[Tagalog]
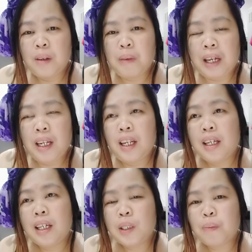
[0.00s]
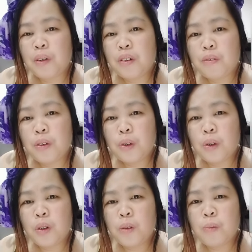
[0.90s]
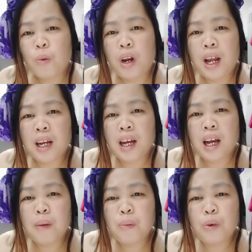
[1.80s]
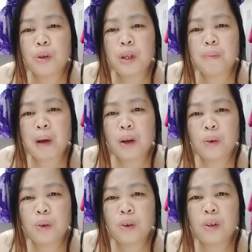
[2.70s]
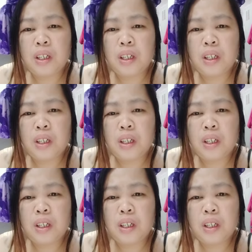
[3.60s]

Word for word: Mahilig ka sa perfume, wala kang amoy pako,